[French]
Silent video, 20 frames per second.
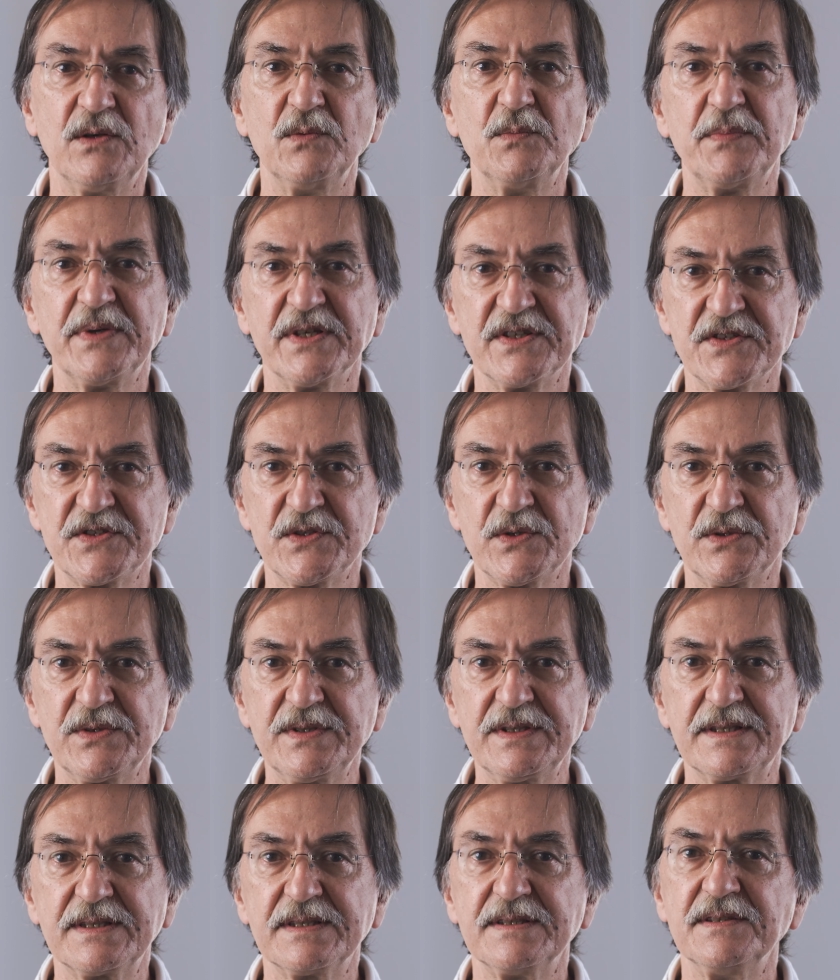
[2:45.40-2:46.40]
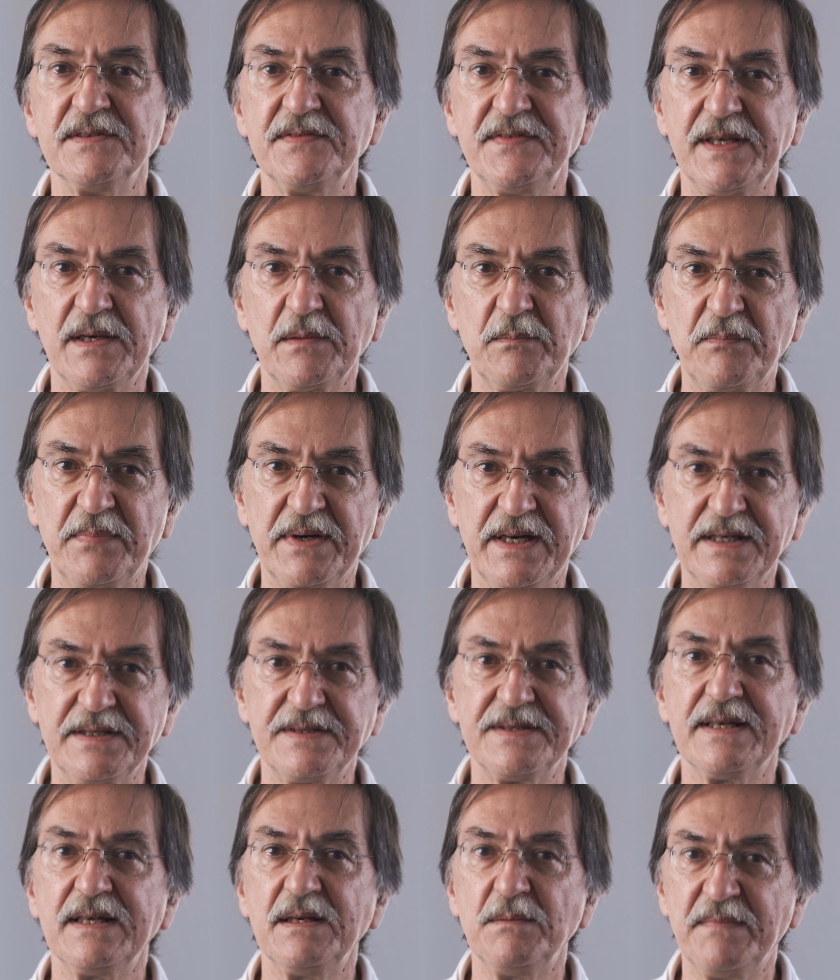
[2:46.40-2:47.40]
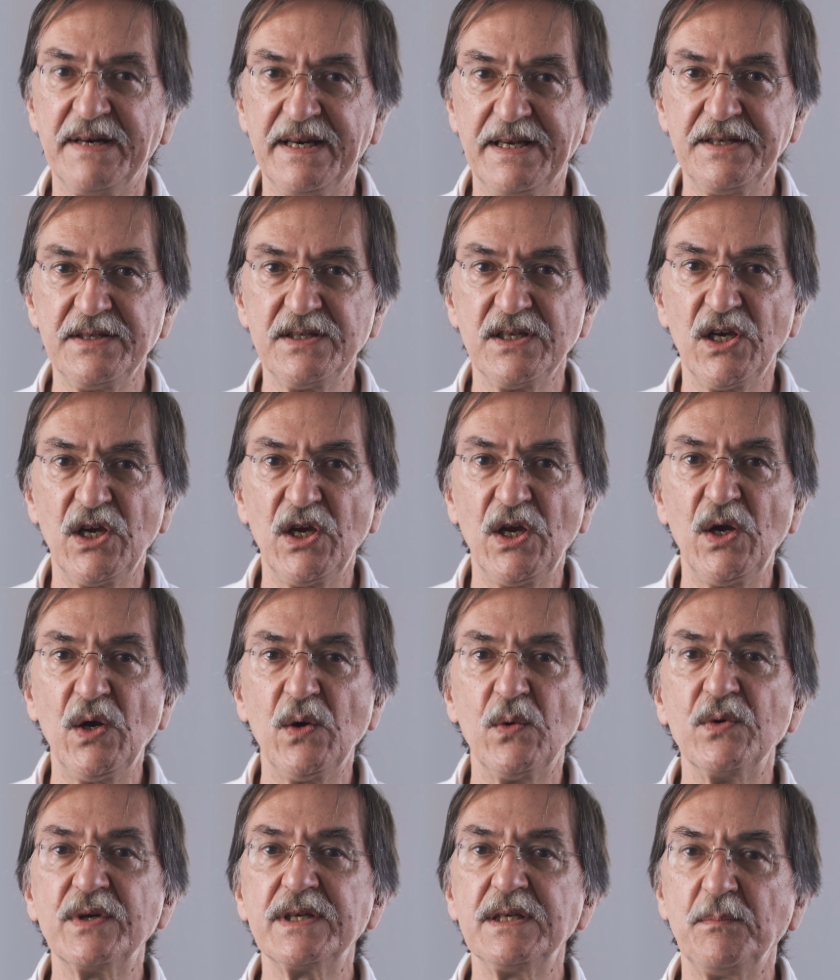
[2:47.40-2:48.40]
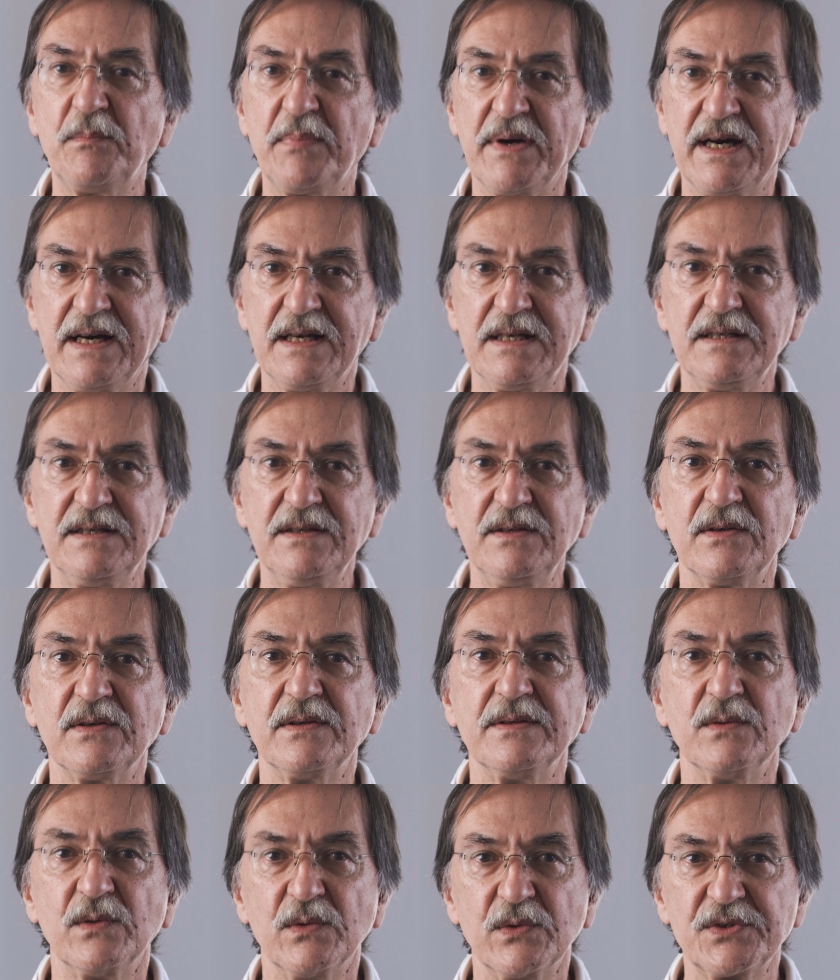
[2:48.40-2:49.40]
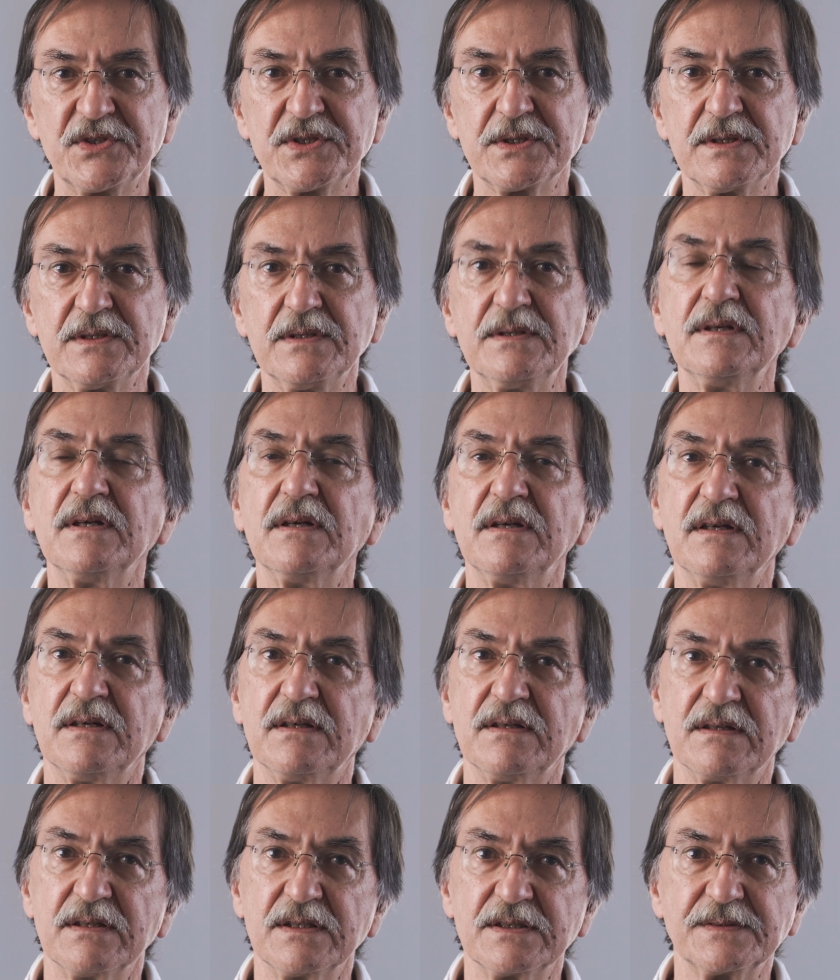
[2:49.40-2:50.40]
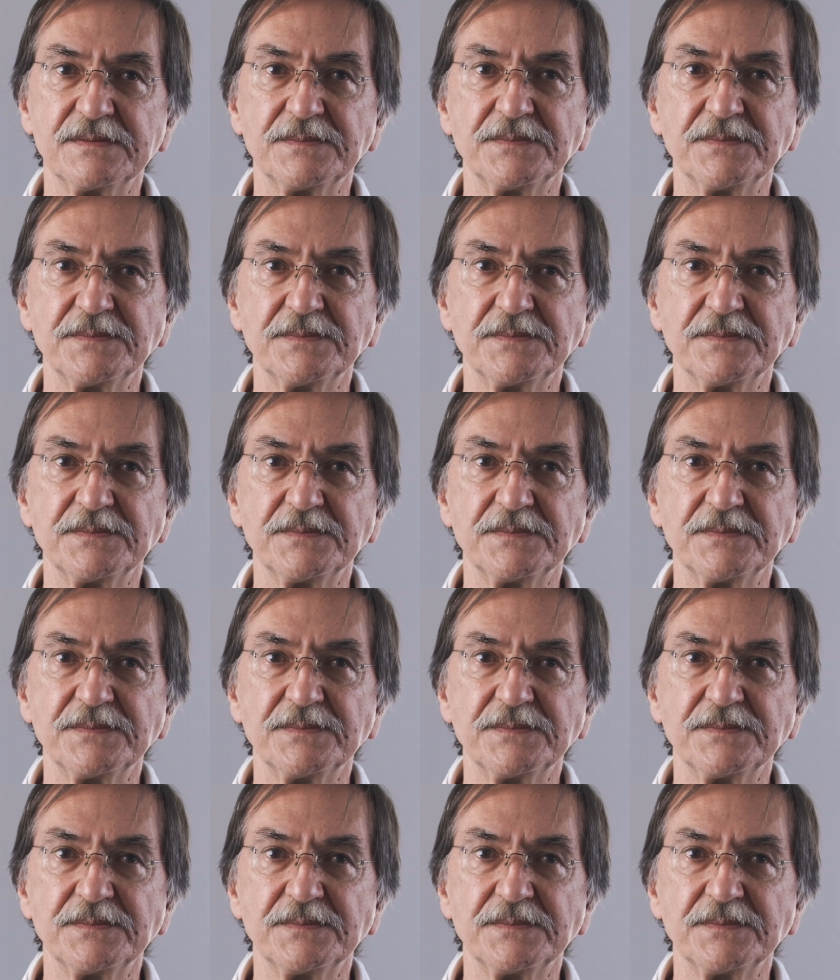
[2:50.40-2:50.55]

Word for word: et une personne qui ne vient pas d'Allemagne ou qui parle une autre langue